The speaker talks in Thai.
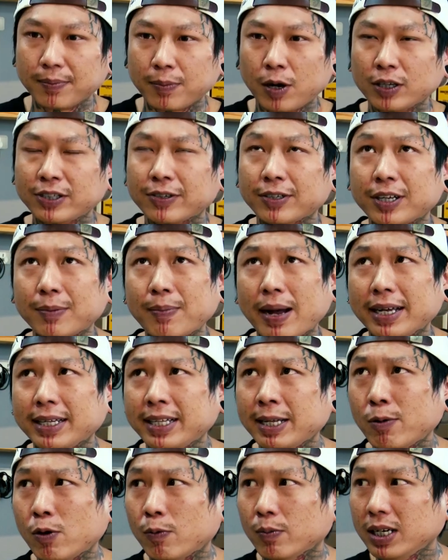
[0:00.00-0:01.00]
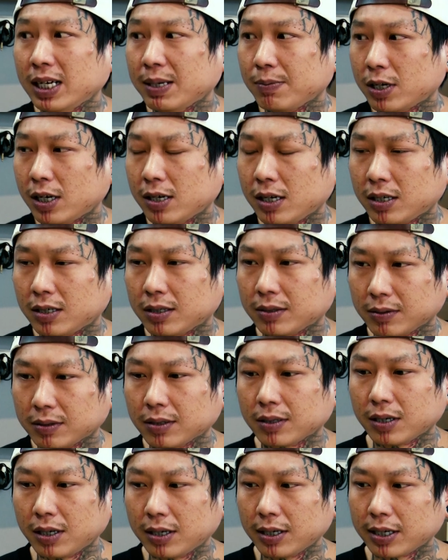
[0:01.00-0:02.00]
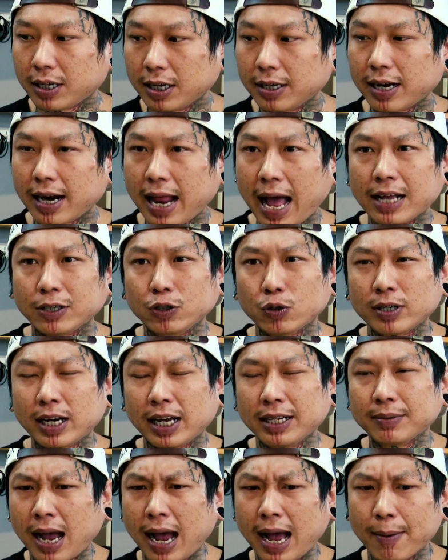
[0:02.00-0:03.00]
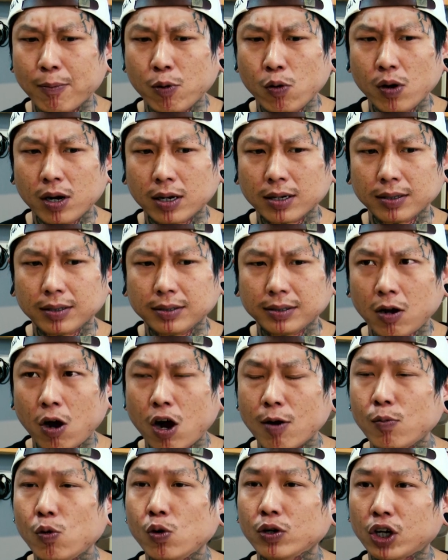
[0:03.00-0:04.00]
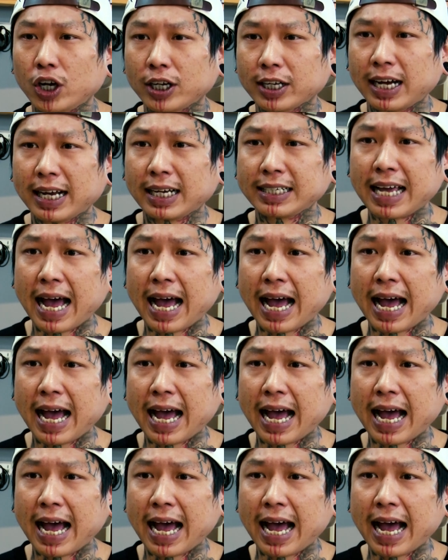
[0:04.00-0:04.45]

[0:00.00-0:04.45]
เพราะสมัยที่ผมเริ่มก็นานยุคนั้นหาพวกข้อมูลค่อนข้าง